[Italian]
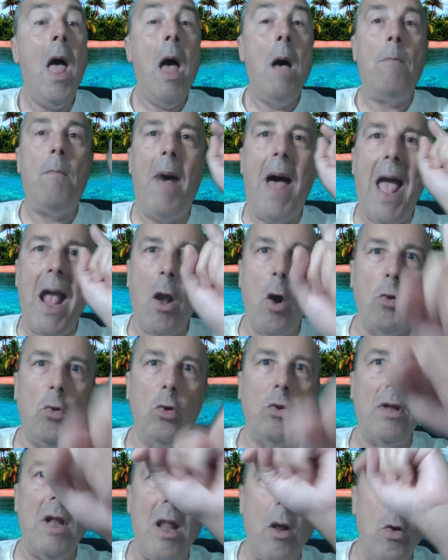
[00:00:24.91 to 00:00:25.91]
Ma ecco
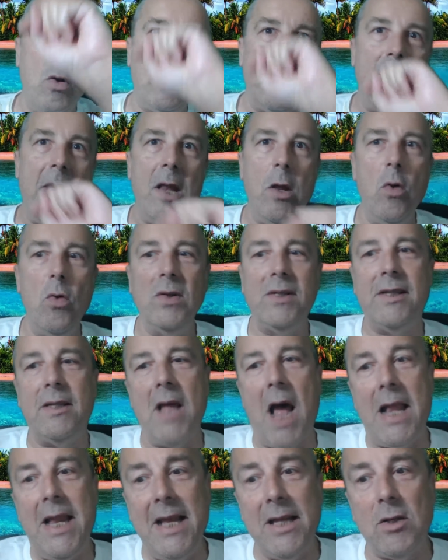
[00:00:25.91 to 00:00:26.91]
tutte le ultime news
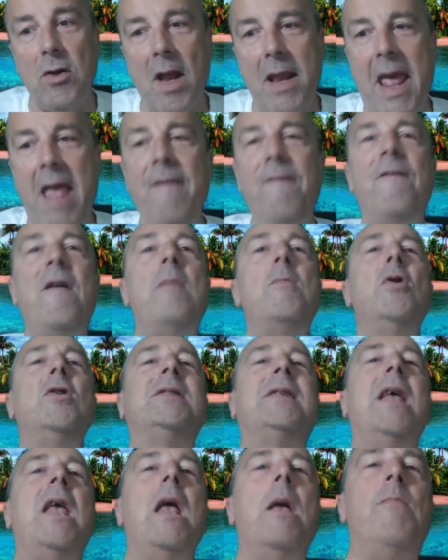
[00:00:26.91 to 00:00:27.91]
dall'Isola dei
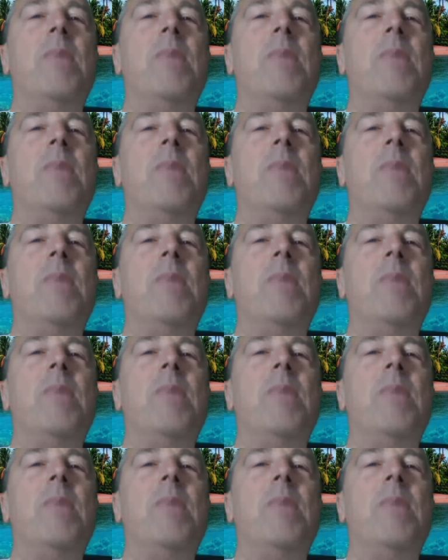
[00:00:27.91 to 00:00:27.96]
Famosi.